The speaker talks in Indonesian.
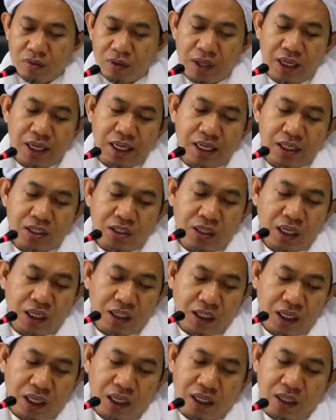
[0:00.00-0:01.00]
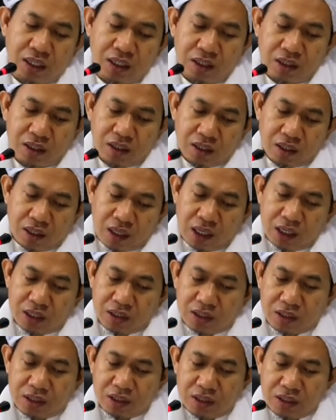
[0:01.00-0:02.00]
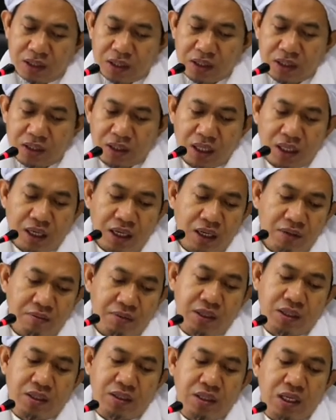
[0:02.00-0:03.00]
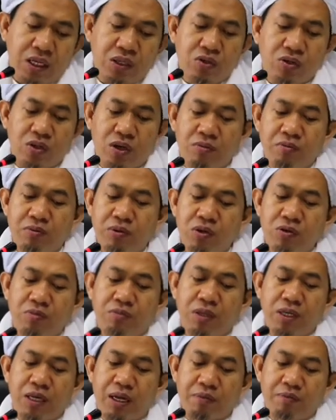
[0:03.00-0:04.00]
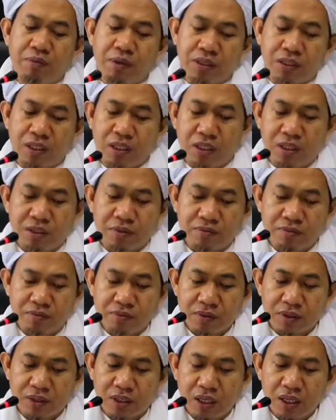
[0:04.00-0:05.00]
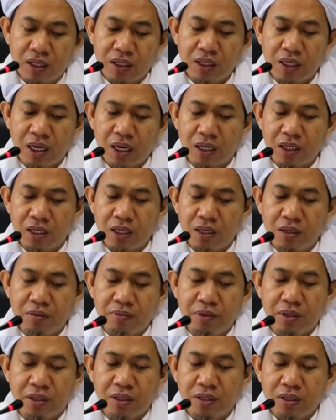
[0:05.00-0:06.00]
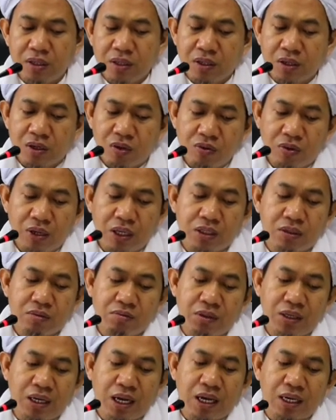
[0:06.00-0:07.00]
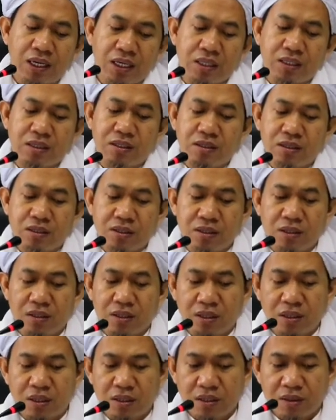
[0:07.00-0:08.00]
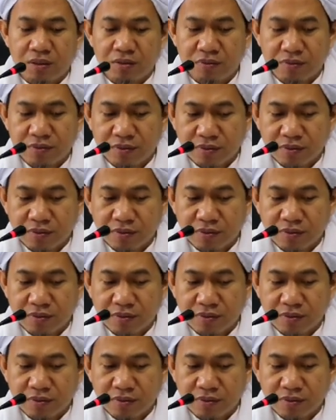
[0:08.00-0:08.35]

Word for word: wala asyadda istijlaban dan juga belum mendapati yang lebih kuat menarik ya